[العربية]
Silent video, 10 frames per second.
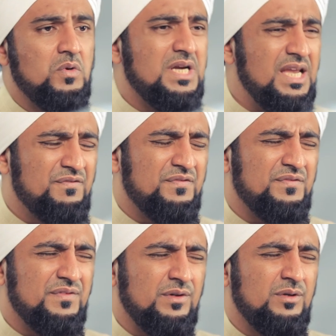وكيف
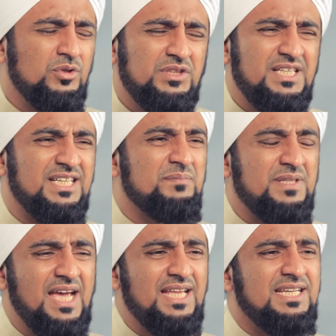قتلت
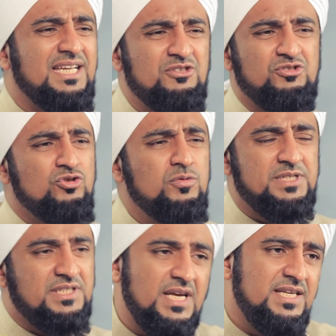بذلك الأسلوب
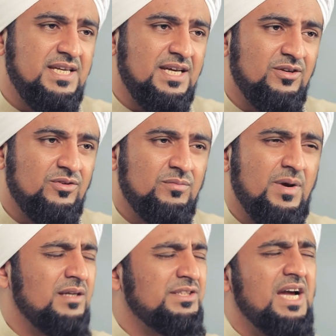السيء
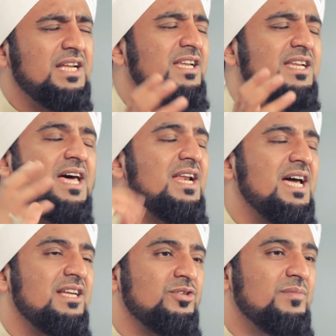وما جعل الله
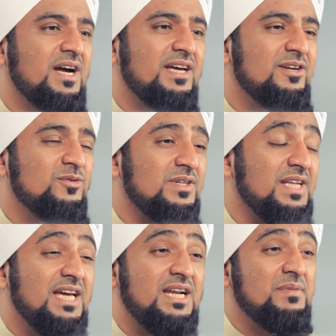لها سبحانه
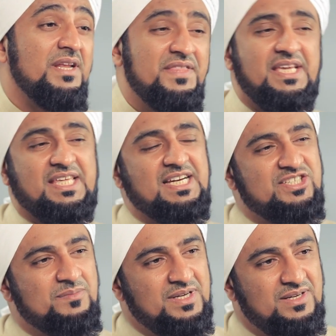وتعالى من الذكر
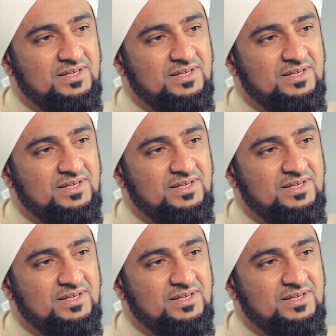الجميل